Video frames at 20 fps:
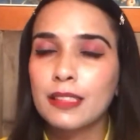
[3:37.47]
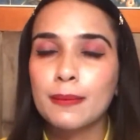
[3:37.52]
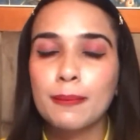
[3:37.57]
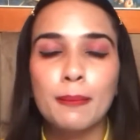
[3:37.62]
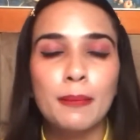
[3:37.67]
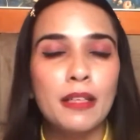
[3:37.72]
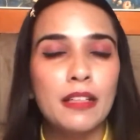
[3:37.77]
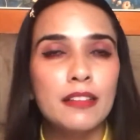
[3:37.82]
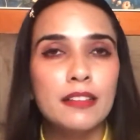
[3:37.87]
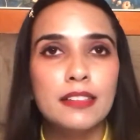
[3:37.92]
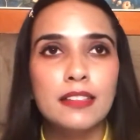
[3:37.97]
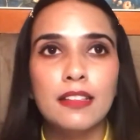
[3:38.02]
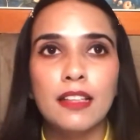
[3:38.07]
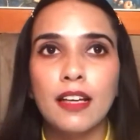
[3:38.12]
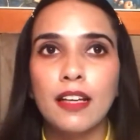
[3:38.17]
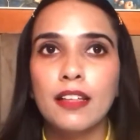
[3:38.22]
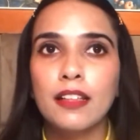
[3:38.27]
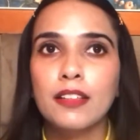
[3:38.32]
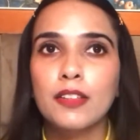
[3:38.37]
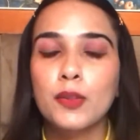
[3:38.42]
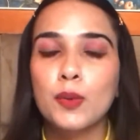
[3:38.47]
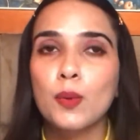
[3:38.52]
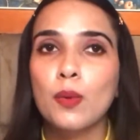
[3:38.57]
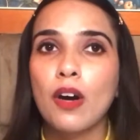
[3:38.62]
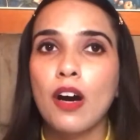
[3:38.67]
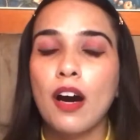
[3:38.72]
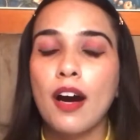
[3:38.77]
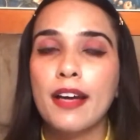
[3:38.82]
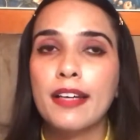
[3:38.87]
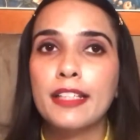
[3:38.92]
स्मेल्स लाइक
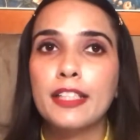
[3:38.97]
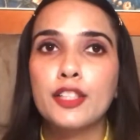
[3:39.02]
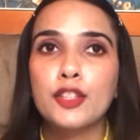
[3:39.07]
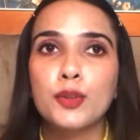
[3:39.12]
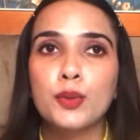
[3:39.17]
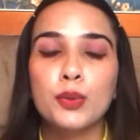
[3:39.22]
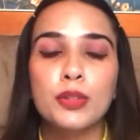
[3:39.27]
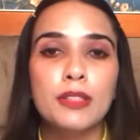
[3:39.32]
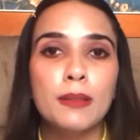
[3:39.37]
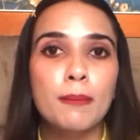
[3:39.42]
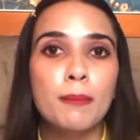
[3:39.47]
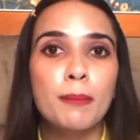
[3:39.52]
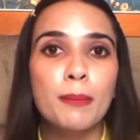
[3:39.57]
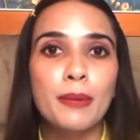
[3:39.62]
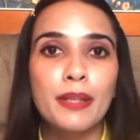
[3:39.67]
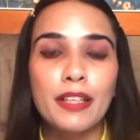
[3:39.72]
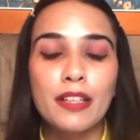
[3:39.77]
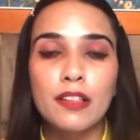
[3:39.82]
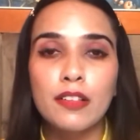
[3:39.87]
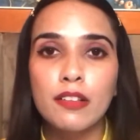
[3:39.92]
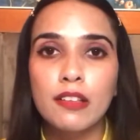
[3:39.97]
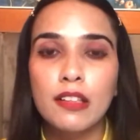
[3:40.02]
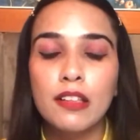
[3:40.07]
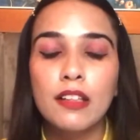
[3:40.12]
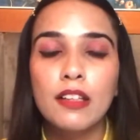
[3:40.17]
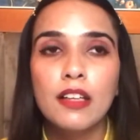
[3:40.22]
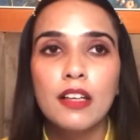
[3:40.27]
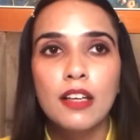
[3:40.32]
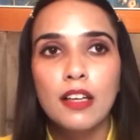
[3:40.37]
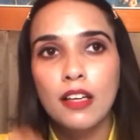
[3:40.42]
यू आर इन टू सम बेकरी